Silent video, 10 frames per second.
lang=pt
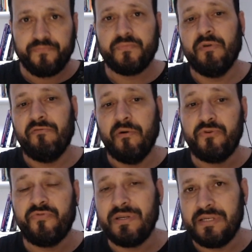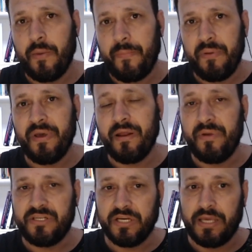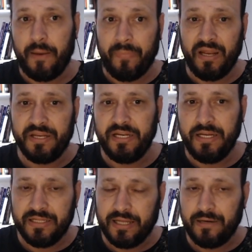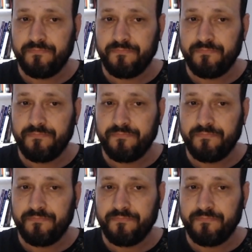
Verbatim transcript: Vamos fazer primeiramente aqui a planilha, tá?